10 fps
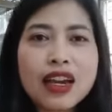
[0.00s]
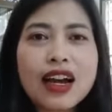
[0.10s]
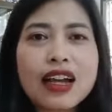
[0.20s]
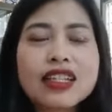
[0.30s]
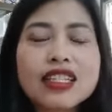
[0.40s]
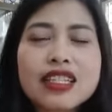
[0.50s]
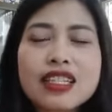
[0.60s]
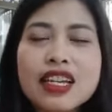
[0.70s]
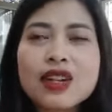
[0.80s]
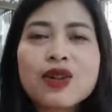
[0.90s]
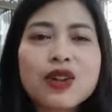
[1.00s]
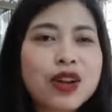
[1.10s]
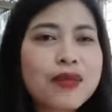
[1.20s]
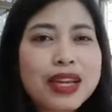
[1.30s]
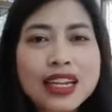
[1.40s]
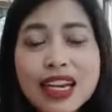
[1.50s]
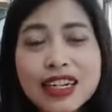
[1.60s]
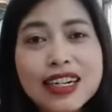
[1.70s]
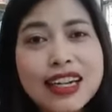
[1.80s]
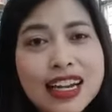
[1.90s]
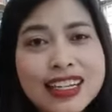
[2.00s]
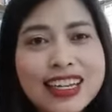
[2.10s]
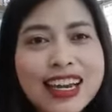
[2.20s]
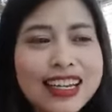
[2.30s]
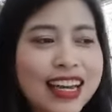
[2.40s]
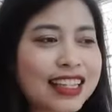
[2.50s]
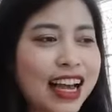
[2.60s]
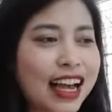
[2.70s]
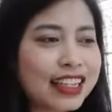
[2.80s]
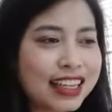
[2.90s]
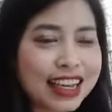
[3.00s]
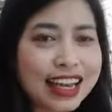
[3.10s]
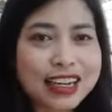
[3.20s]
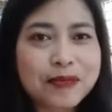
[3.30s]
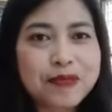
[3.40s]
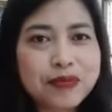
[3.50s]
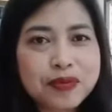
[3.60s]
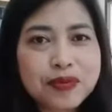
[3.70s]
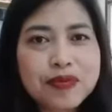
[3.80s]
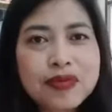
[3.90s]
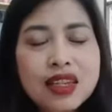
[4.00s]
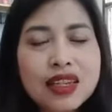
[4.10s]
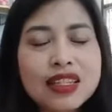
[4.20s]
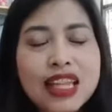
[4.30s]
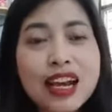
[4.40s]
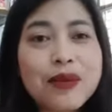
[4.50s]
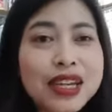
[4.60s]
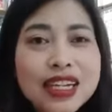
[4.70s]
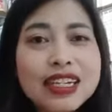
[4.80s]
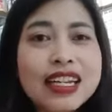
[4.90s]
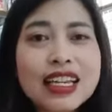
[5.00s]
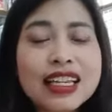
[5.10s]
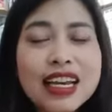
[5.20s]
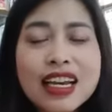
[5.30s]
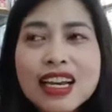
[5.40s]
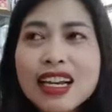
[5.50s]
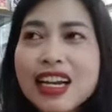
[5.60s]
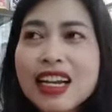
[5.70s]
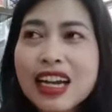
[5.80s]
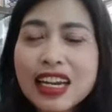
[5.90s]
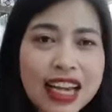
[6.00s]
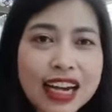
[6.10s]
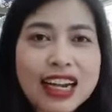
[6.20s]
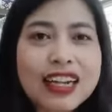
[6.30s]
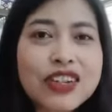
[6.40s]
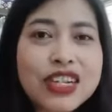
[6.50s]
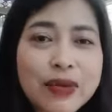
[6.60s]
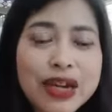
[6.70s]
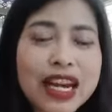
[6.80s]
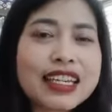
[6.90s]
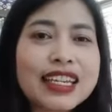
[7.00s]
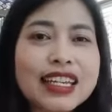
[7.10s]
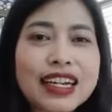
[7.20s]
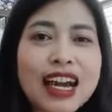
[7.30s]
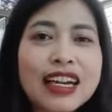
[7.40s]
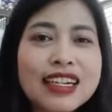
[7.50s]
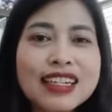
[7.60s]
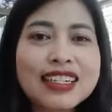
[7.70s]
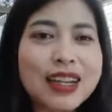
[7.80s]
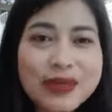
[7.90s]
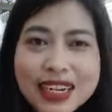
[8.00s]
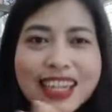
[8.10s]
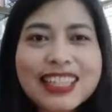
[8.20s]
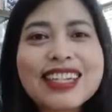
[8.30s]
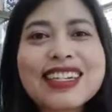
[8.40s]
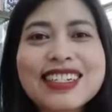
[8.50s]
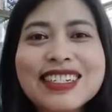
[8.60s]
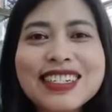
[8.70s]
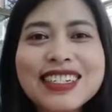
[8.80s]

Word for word: อันที่จริงพ่อน้อยก็ไม่เก่งเรื่องการยิงแอดนะถ้ายิงแอดแต่ก็ไม่เคยได้ หลังจากนั้นก็ยังไม่ได้ยิงนะยังไม่ได้ยิงคือ